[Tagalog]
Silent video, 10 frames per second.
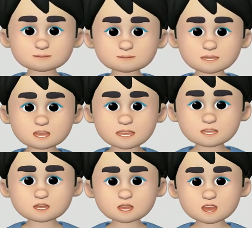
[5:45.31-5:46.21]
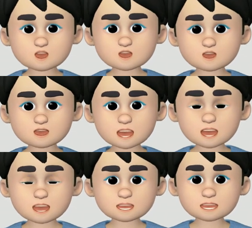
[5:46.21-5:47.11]
Target umano ang mga,
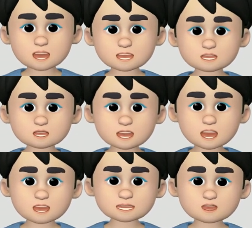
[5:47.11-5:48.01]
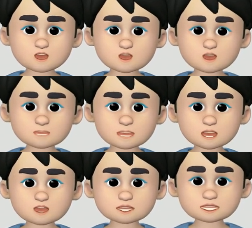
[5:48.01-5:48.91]
mga hacker ang mayroong
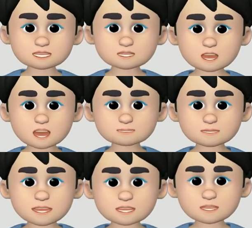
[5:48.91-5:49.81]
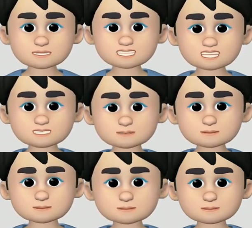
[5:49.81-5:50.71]
government.ph
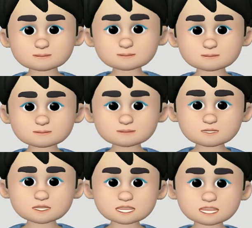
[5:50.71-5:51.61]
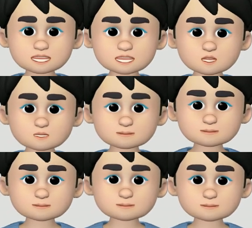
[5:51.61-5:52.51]
na domain
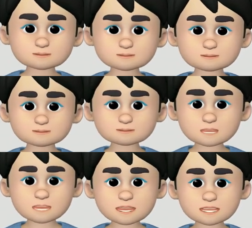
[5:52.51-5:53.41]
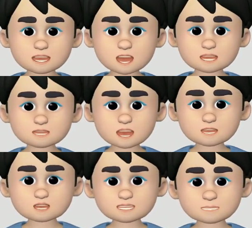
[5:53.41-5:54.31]
sa bilang sa mga
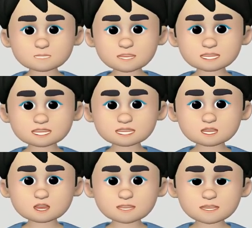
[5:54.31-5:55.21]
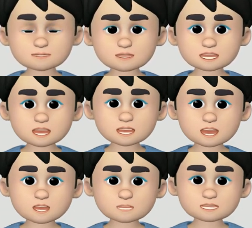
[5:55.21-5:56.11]
posibleng natiktikan
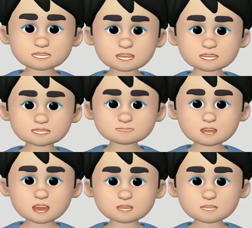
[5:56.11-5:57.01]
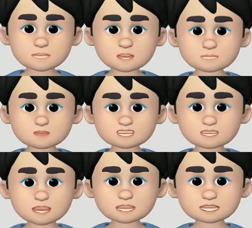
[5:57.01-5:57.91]
ng email address ng Philippine Coast
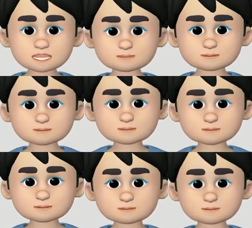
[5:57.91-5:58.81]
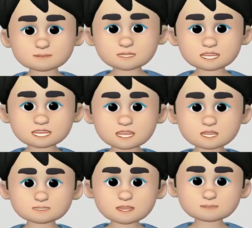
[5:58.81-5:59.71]
Guard, DICT,